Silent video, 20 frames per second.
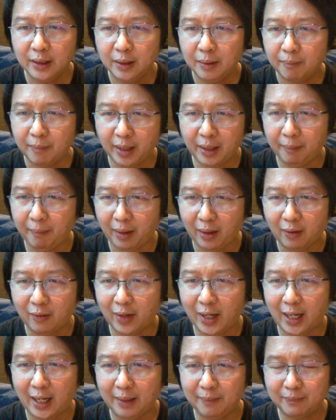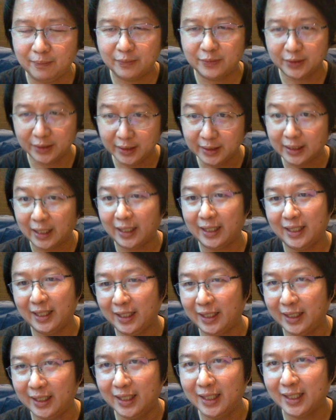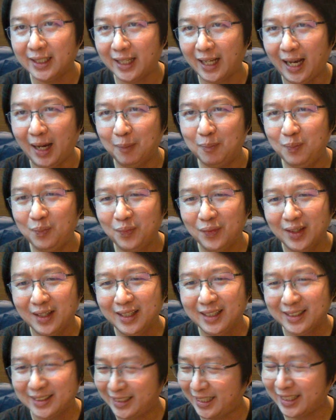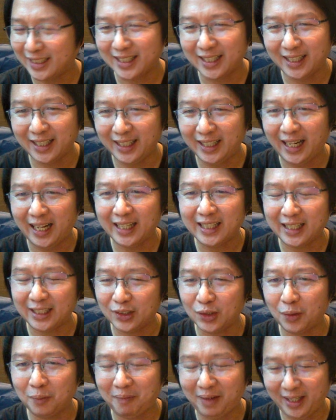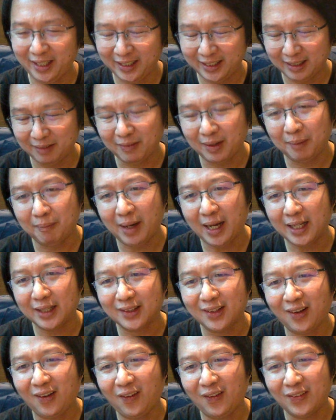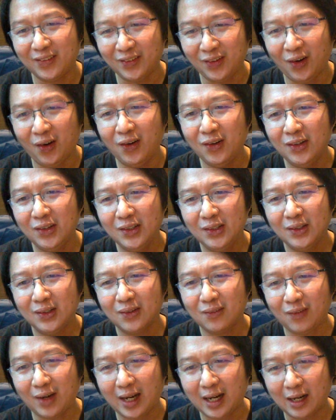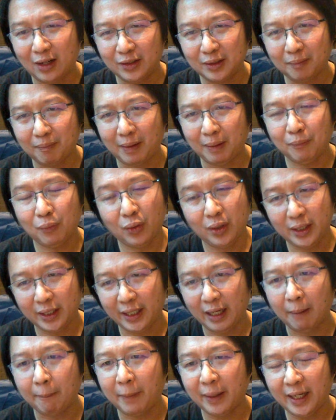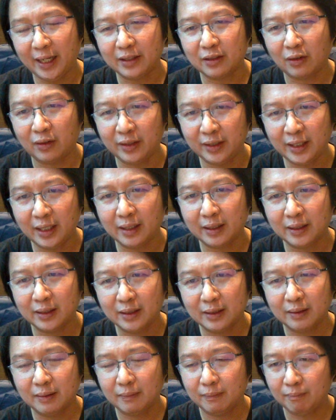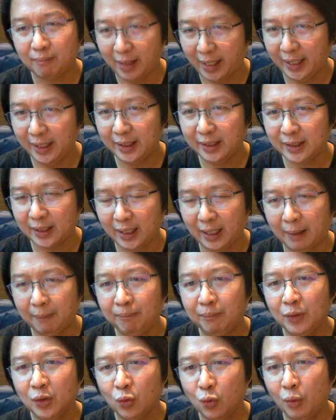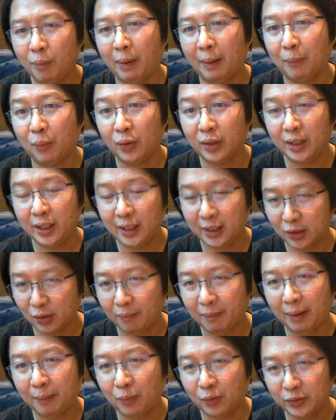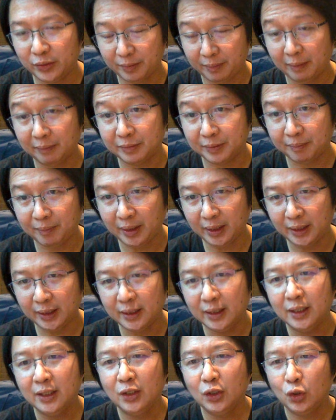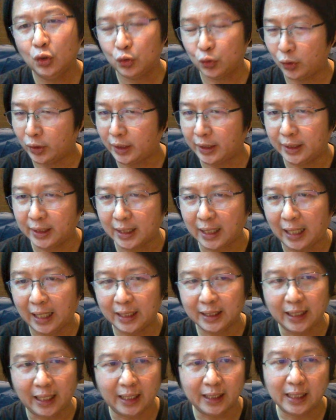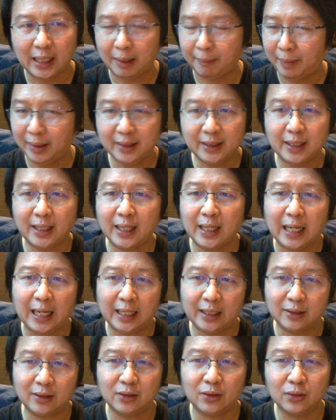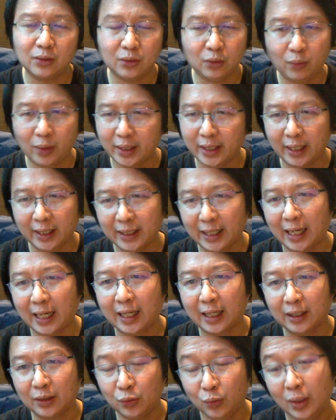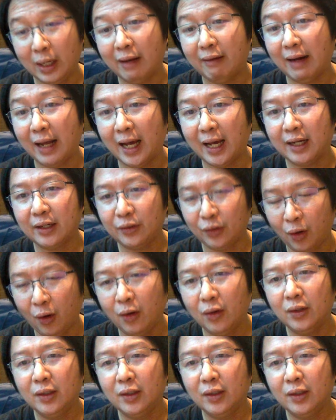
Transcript: ไม่ได้หมายความว่าซื้อทันทีนะครับเช่นเคยนะท่านต้องไปทำการบ้านต่อเนาะว่าเขาจะปันผลอย่างเงี้ยไปได้ต่อเนื่องไหมนะครับหุ้นปันผลที่ดีต้องปันผลสม่ำเสมอส่วนกิจการแข็งแกร่งไหมธนาคารก็ต้องถือว่าแข็งแกร่งอยู่แล้วล่ะเนาะ